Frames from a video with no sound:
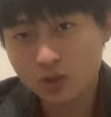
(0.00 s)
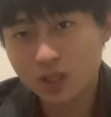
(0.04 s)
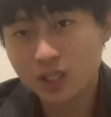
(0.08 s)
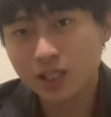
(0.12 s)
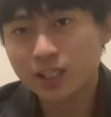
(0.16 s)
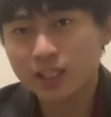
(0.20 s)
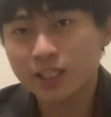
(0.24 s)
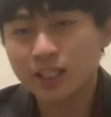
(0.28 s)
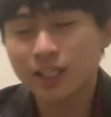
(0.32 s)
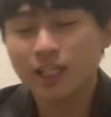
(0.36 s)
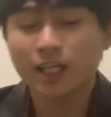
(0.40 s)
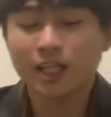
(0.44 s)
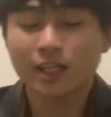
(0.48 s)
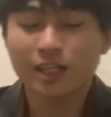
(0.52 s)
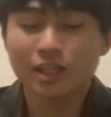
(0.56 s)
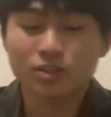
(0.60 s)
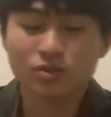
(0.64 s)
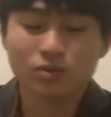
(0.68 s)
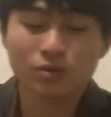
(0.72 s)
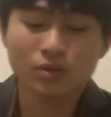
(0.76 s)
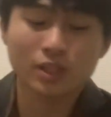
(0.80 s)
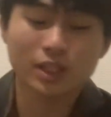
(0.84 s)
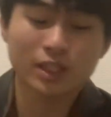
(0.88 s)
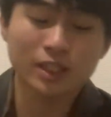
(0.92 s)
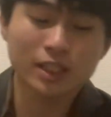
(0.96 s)
から綺麗な
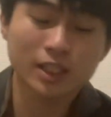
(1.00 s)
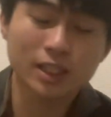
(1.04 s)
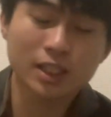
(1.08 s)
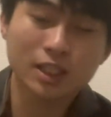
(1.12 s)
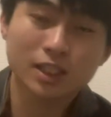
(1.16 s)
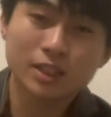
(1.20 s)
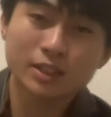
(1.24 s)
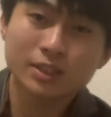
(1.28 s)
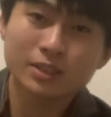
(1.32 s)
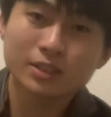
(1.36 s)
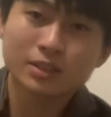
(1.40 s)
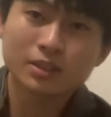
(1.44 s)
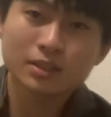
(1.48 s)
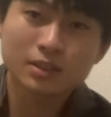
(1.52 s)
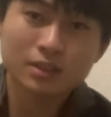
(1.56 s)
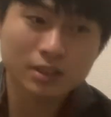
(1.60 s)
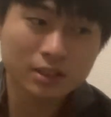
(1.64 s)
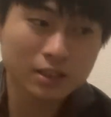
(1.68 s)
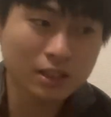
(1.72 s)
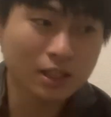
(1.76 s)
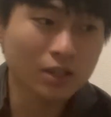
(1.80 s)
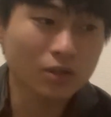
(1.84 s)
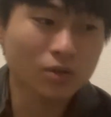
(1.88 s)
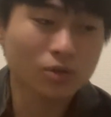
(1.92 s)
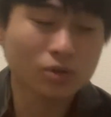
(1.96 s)
状態で、
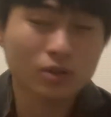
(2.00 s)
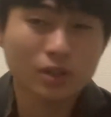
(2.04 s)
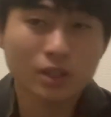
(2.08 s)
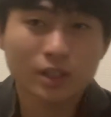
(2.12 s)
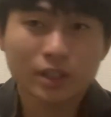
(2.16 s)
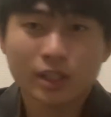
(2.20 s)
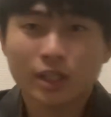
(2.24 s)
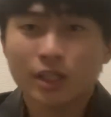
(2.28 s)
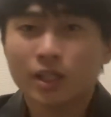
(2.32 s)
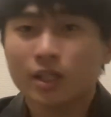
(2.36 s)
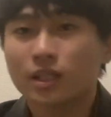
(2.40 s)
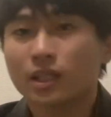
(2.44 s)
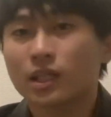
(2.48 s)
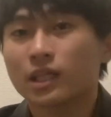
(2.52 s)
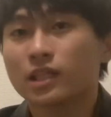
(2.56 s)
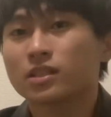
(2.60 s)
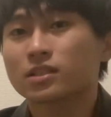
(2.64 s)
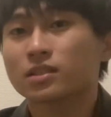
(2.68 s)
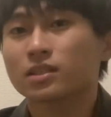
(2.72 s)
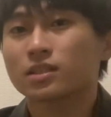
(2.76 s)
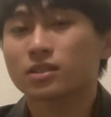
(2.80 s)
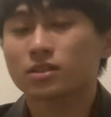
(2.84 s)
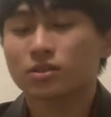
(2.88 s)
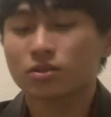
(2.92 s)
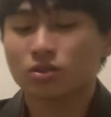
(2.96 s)
やることがね、大事
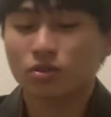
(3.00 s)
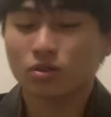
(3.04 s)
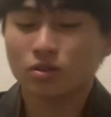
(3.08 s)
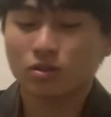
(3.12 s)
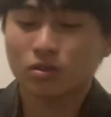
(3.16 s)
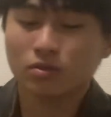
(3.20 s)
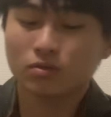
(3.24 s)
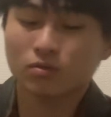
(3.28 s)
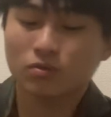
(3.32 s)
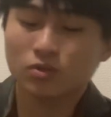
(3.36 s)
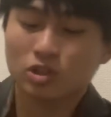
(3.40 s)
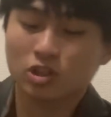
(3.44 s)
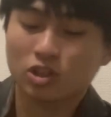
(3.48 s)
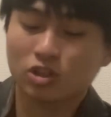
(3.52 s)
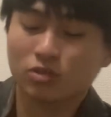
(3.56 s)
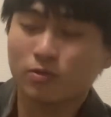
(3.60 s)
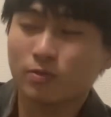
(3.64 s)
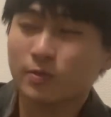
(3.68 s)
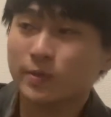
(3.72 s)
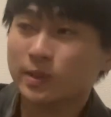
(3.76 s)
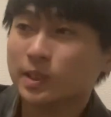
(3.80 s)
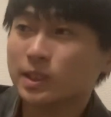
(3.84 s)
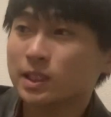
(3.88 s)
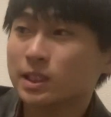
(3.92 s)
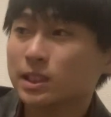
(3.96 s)
なんです。ちょっとお茶飲み
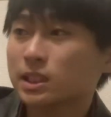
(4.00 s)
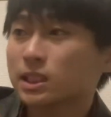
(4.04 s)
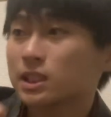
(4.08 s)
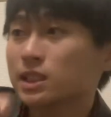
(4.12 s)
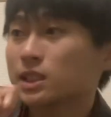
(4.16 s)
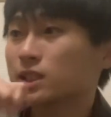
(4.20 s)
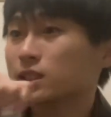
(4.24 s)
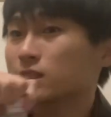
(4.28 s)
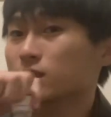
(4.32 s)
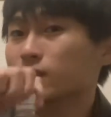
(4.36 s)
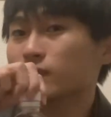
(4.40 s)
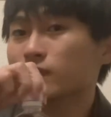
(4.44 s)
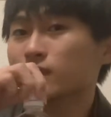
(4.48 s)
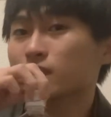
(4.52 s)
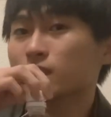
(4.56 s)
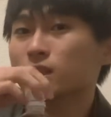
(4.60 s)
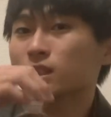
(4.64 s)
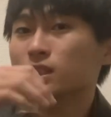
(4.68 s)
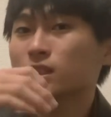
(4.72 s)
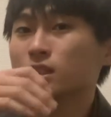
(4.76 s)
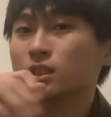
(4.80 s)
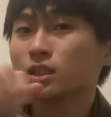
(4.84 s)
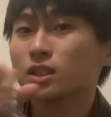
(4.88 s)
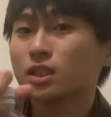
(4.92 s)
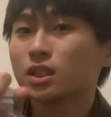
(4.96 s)
ます。すいませ
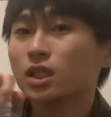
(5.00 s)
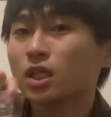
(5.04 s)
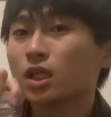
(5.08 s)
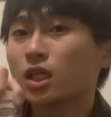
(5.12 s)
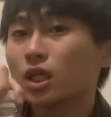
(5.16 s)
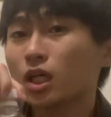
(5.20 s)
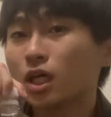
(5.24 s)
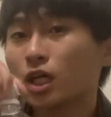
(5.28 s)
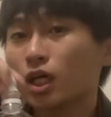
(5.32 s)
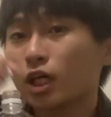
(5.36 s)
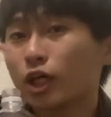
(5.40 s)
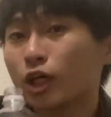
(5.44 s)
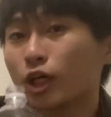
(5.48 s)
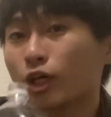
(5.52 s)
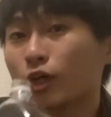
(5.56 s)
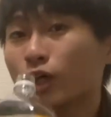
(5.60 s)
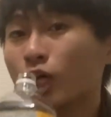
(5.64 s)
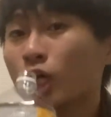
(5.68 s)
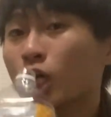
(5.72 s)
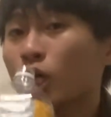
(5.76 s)
ん。はい、